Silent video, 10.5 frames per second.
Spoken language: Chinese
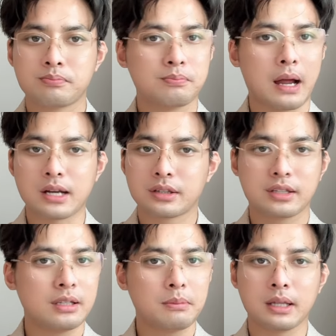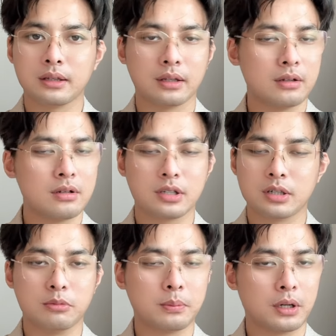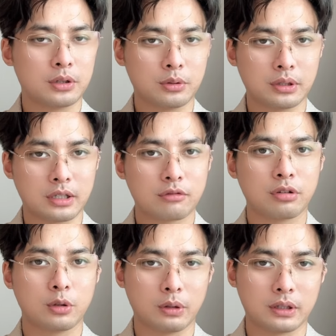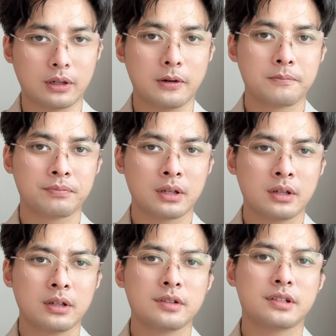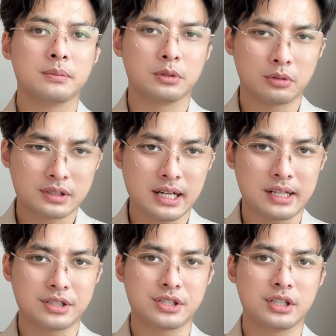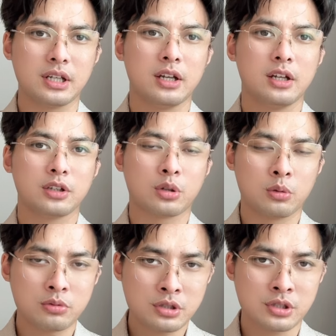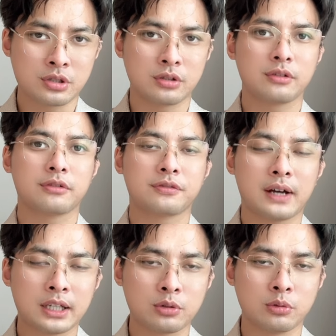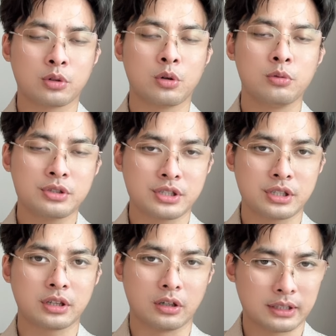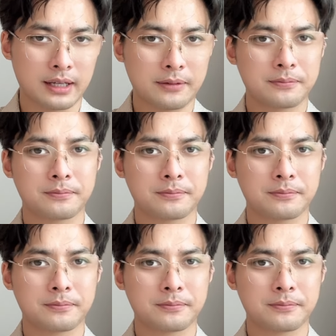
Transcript: 把地面的任何目标都给它摧毁掉。这么多战机同时发动空袭，导弹。